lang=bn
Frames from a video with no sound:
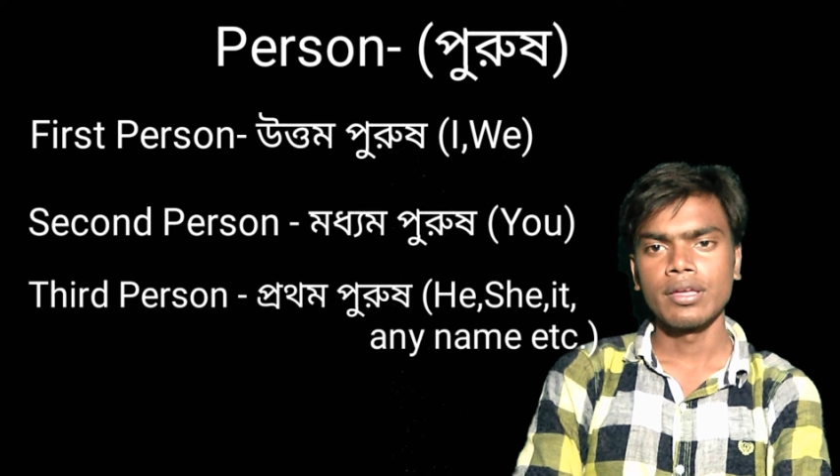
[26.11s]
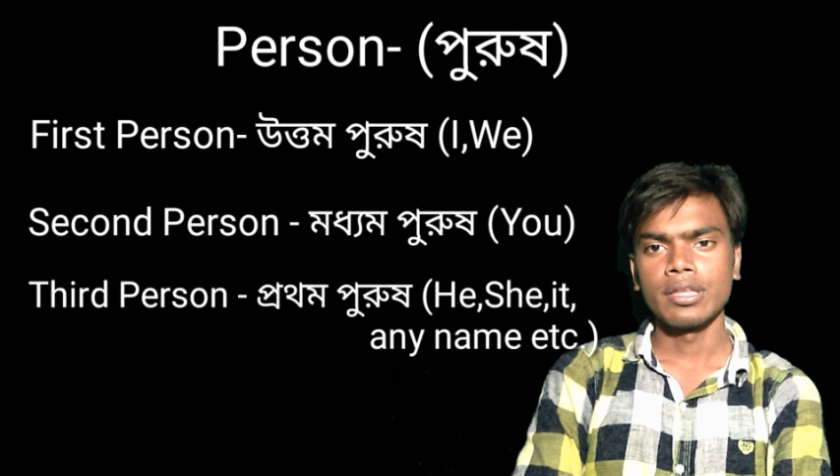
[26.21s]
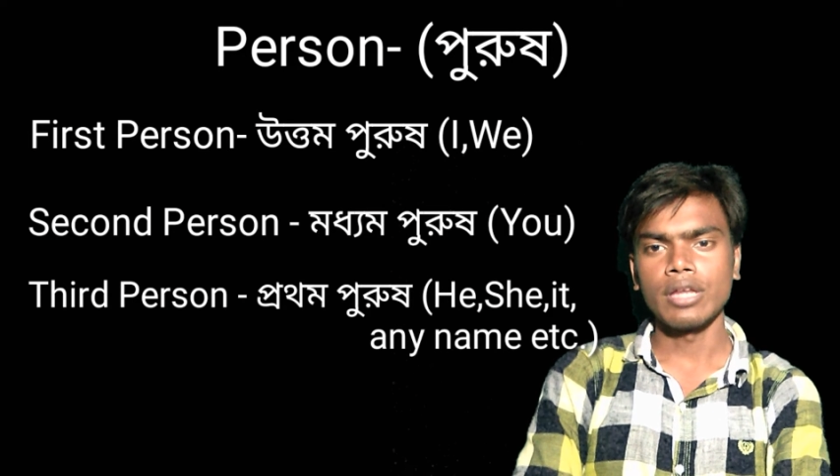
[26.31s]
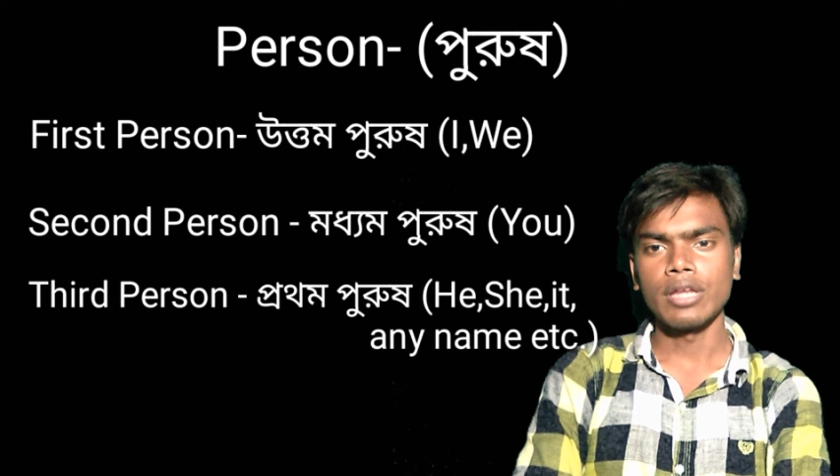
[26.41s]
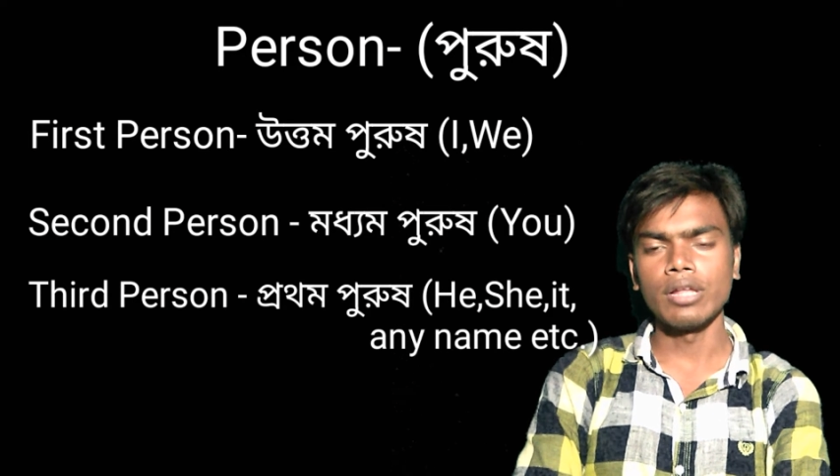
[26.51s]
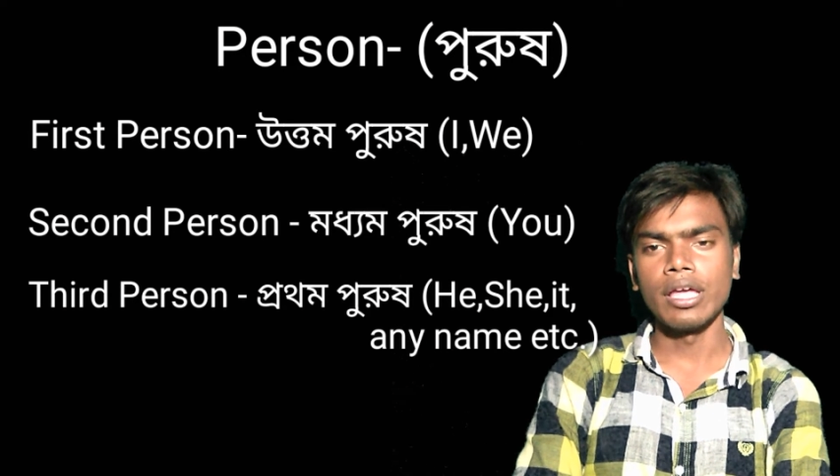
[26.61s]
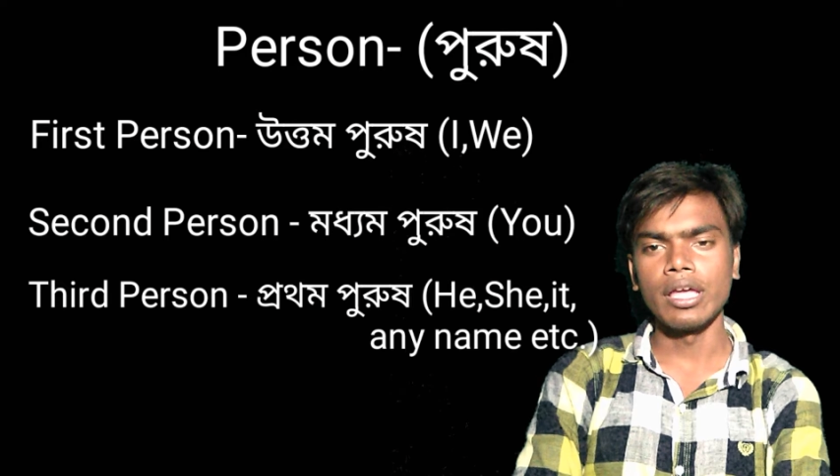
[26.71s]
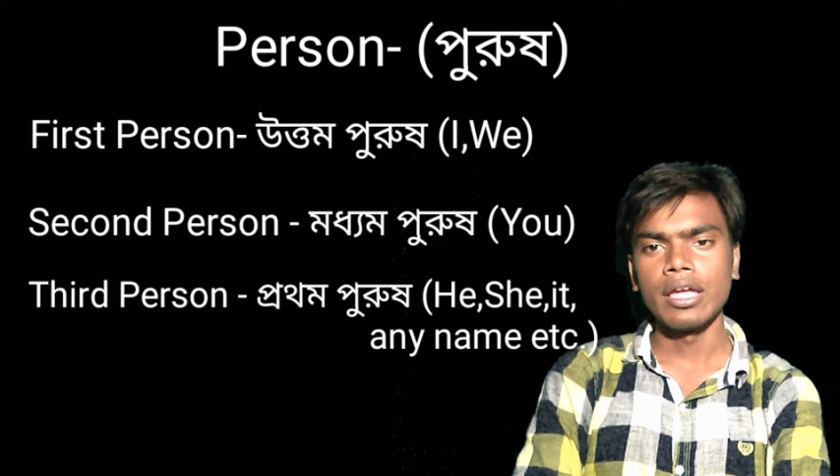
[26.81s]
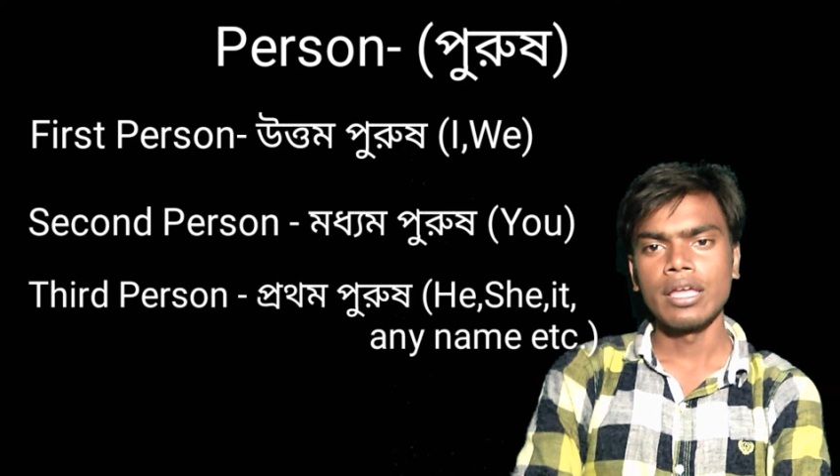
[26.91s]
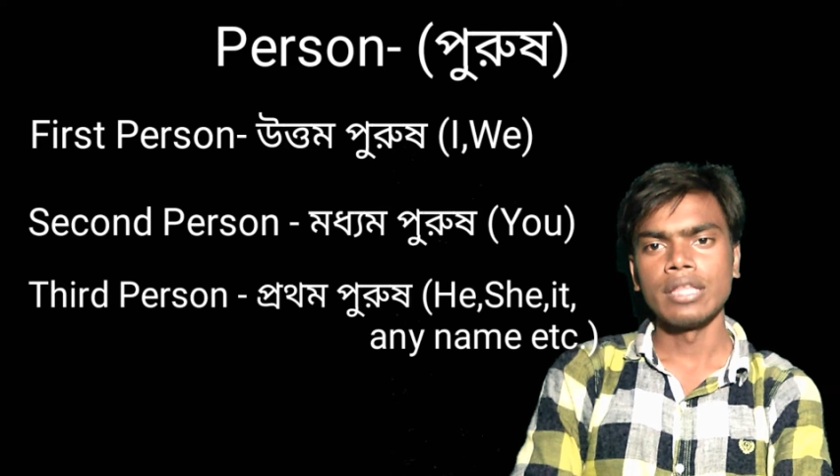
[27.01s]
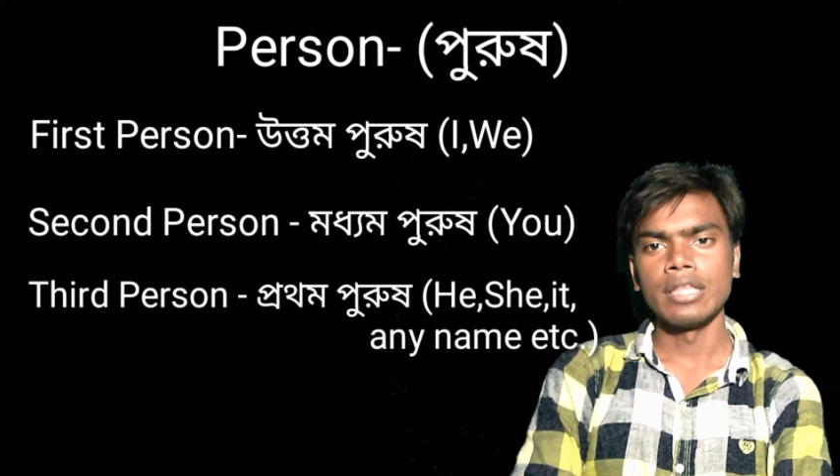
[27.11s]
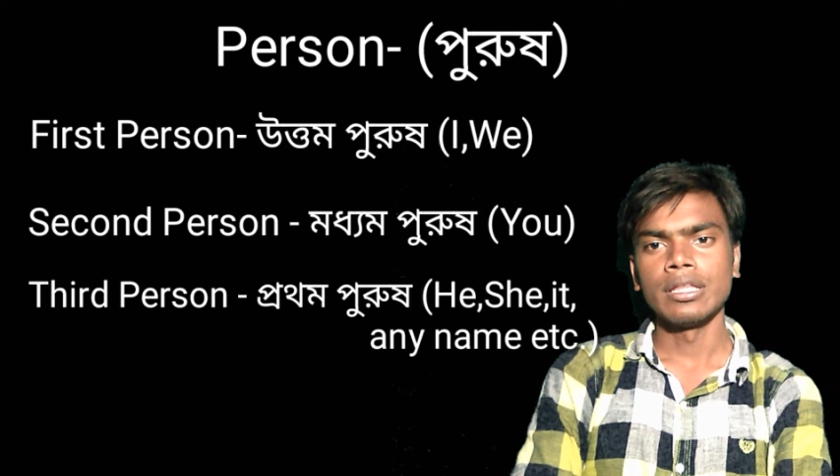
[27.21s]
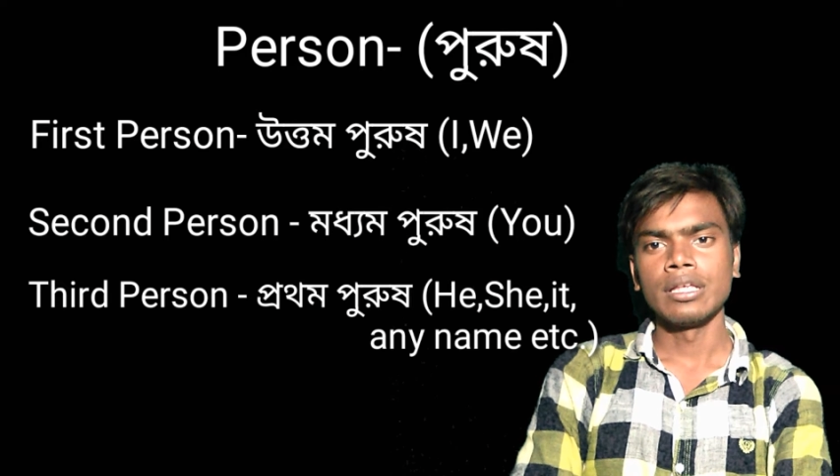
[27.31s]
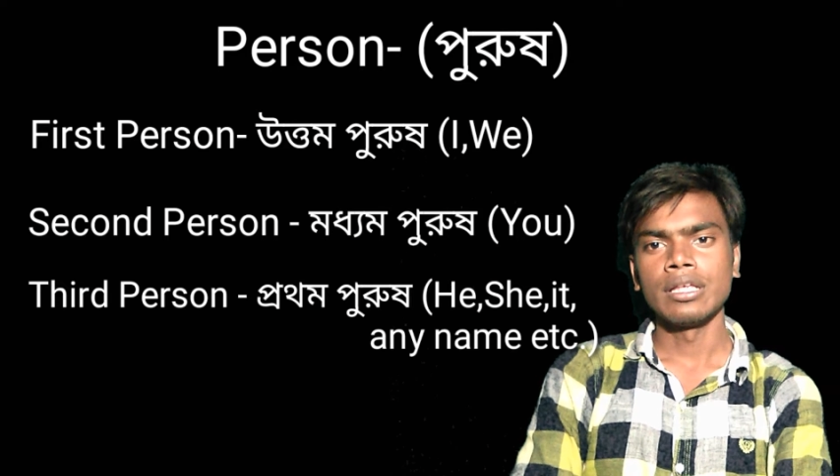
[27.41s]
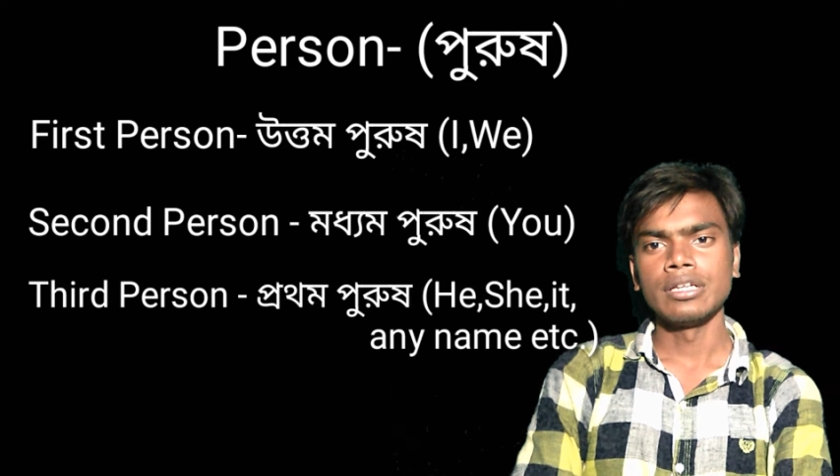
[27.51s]
তাহলে
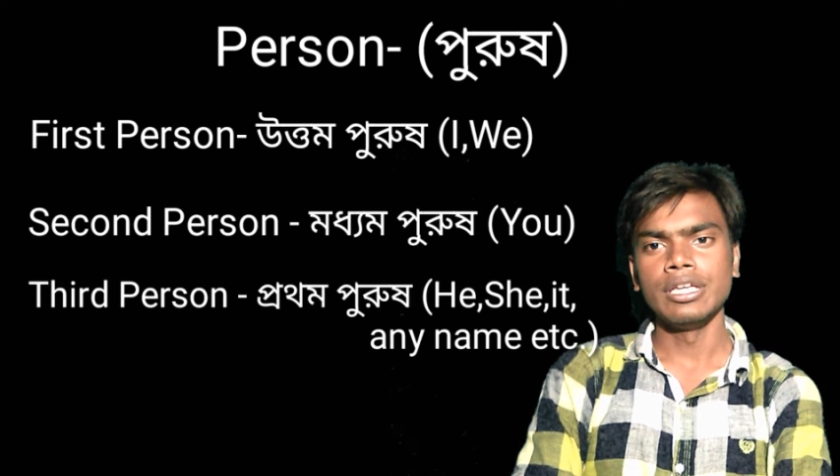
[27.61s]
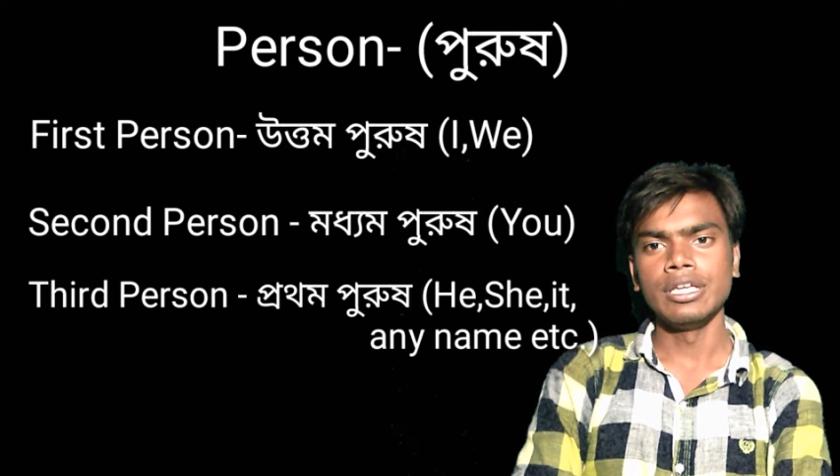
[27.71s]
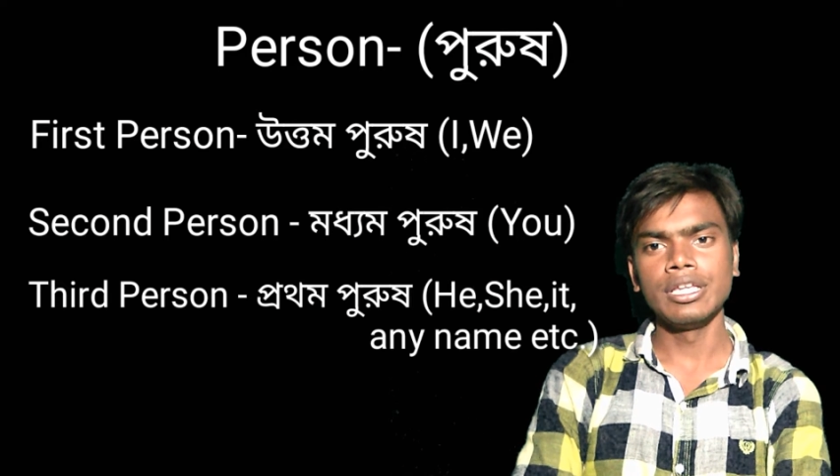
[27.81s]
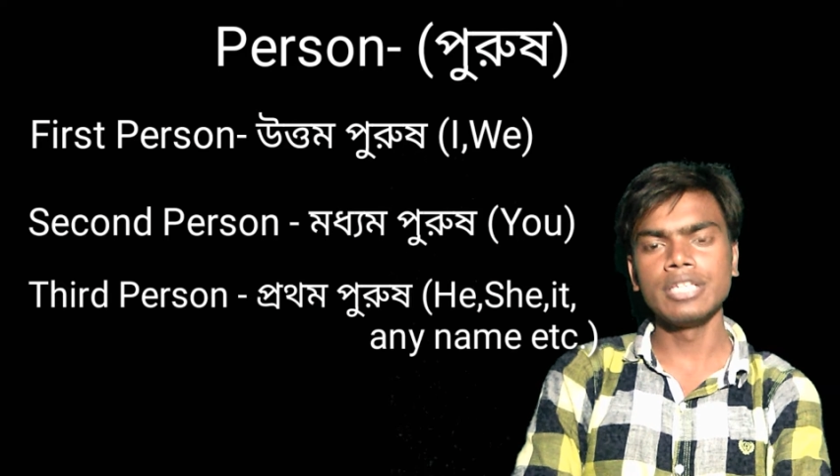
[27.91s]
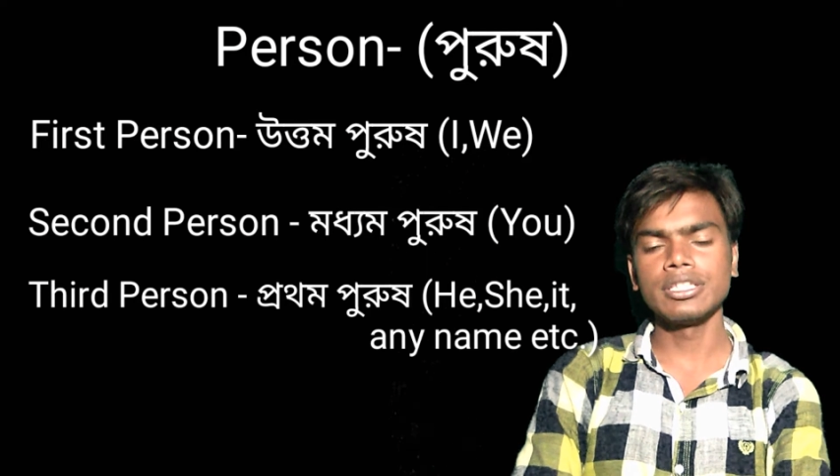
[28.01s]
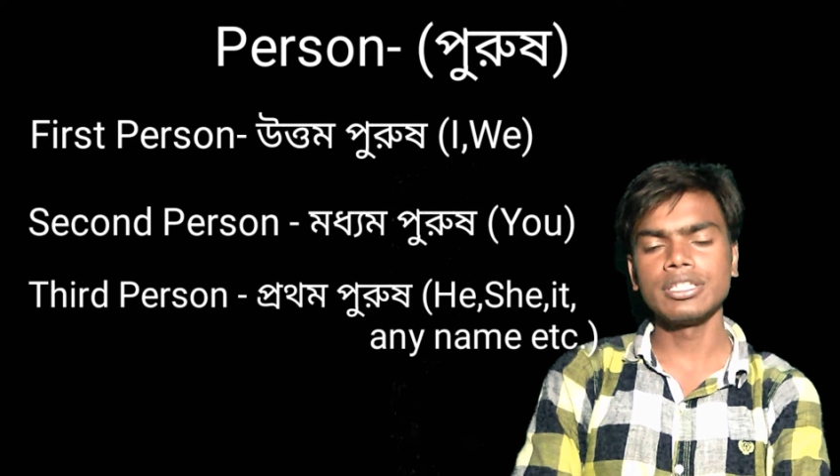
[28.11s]
ইংরেজিতে